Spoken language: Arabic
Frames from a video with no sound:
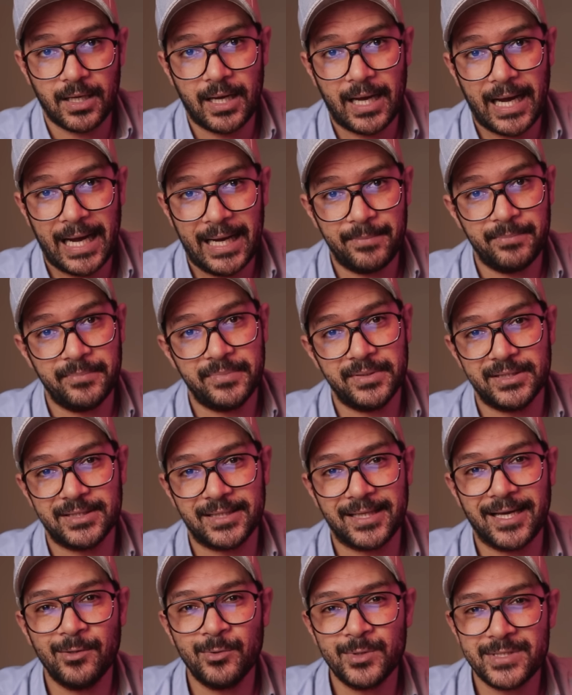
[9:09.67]
حب
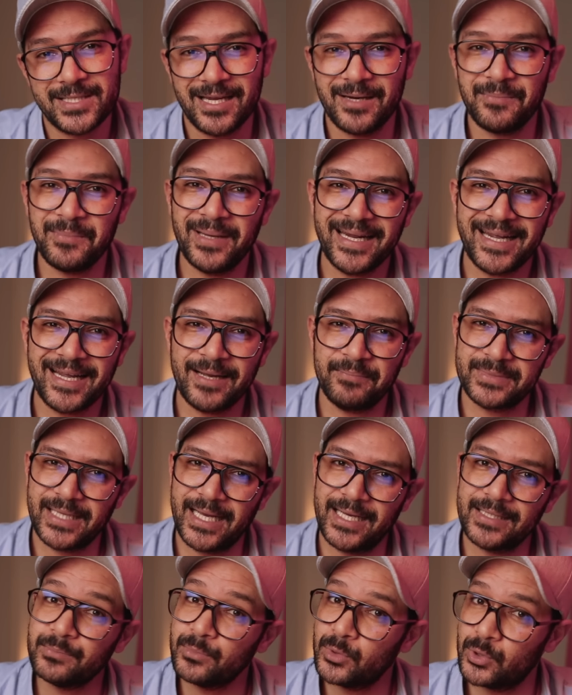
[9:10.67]
يتجوز الملكة
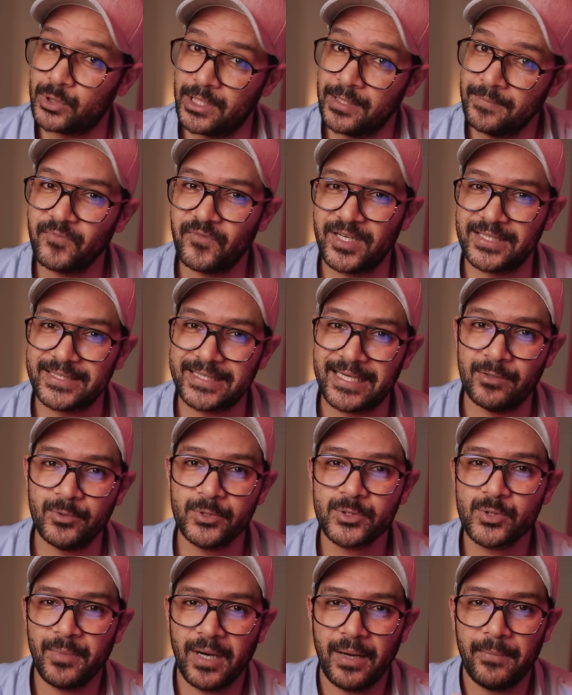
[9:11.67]
بتاعت بودا
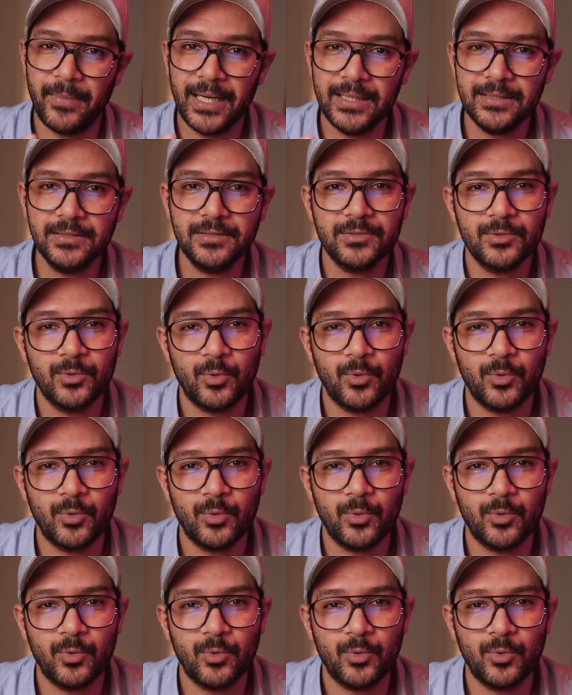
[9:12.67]
فاتجوزوا مع بعض